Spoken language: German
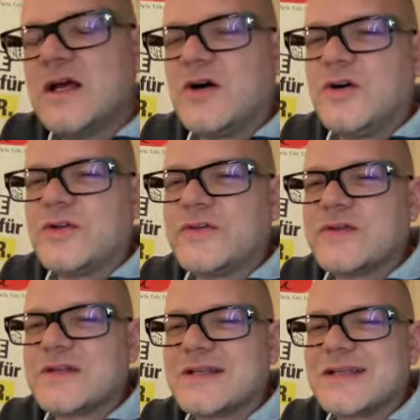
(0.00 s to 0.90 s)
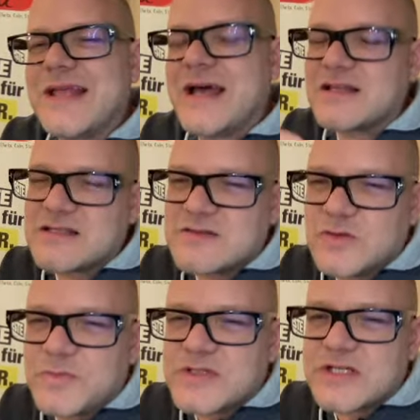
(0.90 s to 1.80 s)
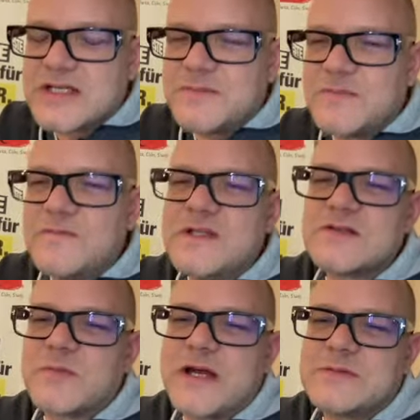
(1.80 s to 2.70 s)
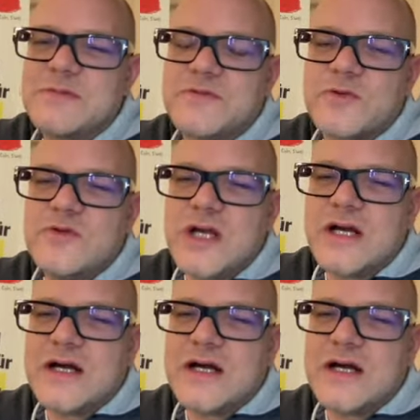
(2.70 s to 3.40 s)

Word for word: Und er hat es gut beschrieben, wie zum Beispiel früher